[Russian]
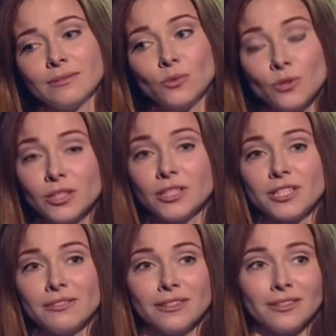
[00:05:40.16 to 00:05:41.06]
Музыка
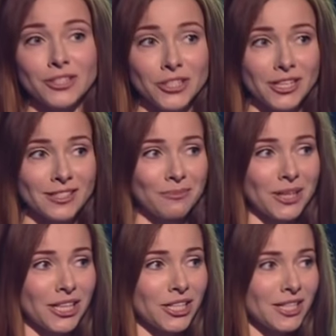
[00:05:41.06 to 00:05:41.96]
действительно это часть
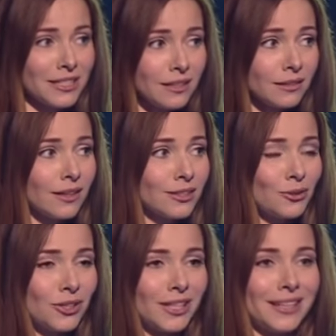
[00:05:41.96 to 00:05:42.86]
моей жизни. Как
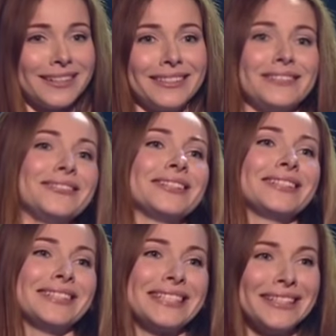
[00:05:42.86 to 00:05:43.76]
только я,
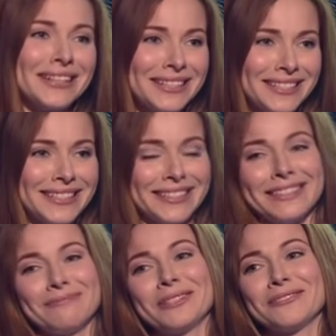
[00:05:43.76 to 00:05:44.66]
наверное, родилась,
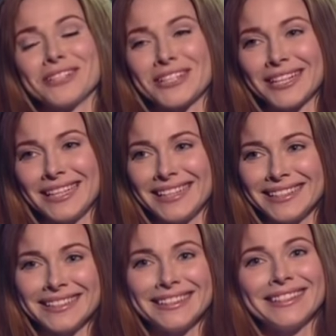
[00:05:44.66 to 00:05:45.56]
делала первые шаги,